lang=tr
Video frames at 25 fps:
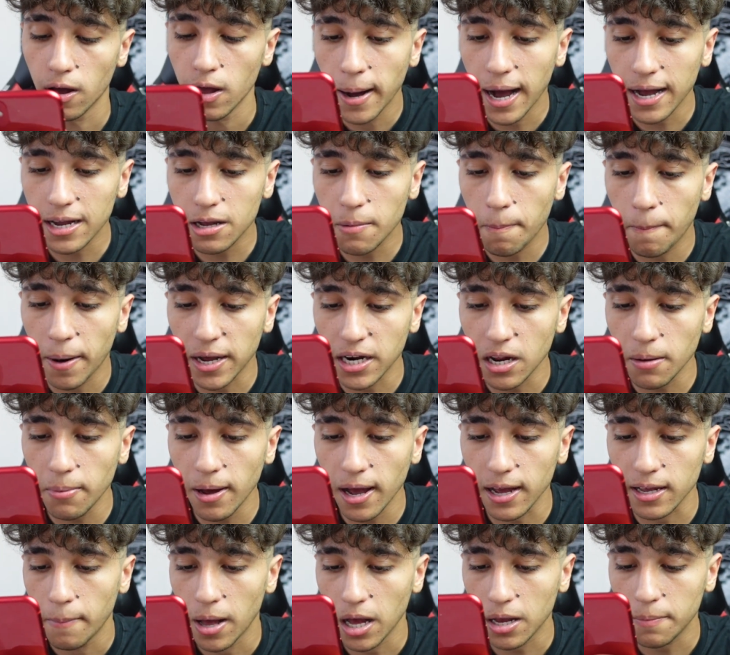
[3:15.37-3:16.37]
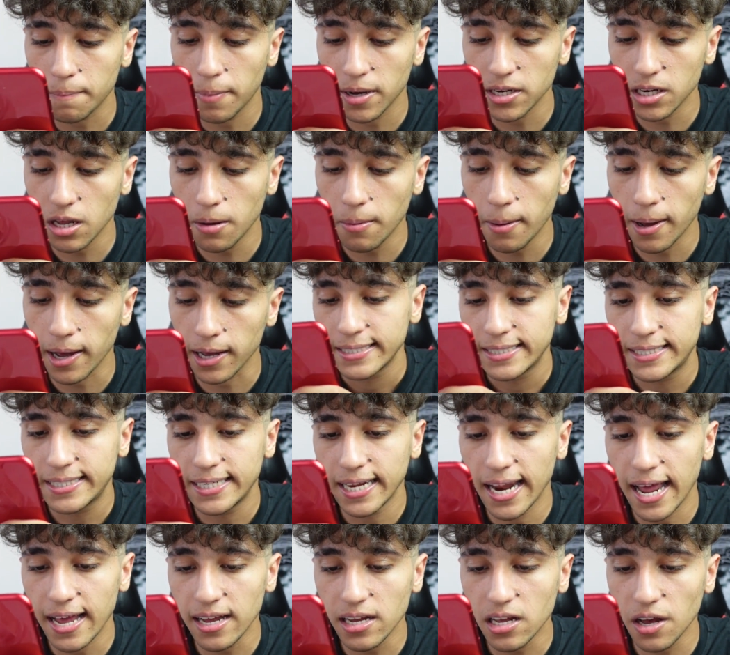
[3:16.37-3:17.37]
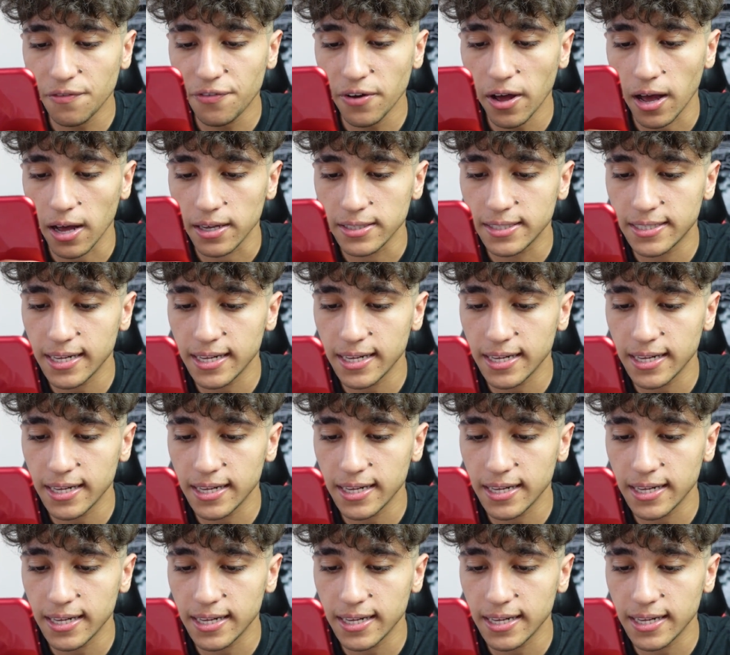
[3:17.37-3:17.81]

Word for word: Bak bana bak. Bak bana bak. Siren kafa.